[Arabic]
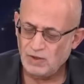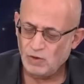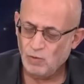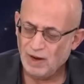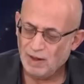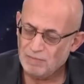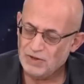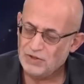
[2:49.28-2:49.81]

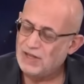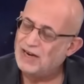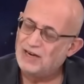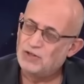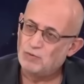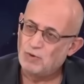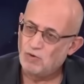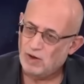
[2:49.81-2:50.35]
والامر
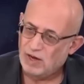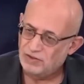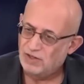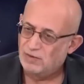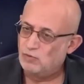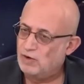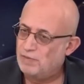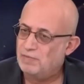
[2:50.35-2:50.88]
الثالث وهو ايضا
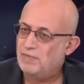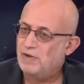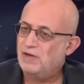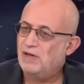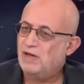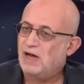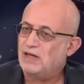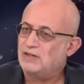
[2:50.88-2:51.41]
مهم
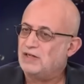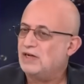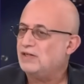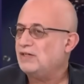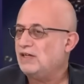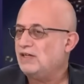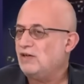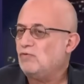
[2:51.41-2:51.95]

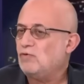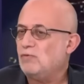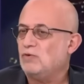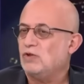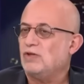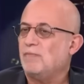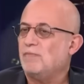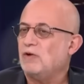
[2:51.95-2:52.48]
أعتقد هذا يمكن
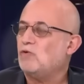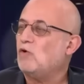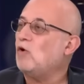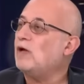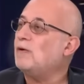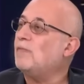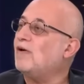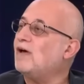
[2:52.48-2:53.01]
متضمن وهو
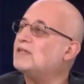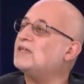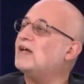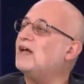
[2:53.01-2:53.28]
إبراز